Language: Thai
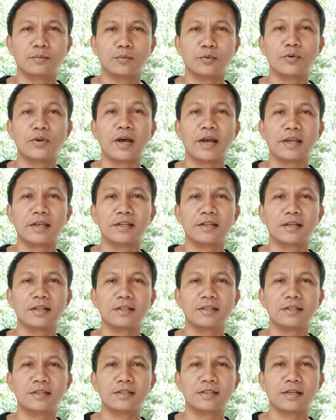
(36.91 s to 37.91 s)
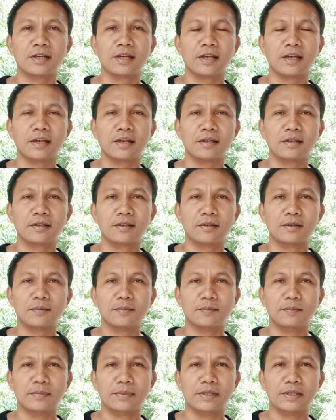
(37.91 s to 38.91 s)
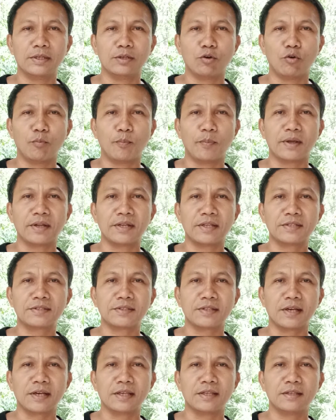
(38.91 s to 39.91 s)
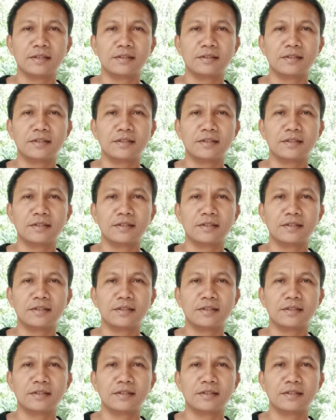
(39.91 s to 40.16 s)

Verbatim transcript: ผู้ใดนะที่จะมีอุปนิสัย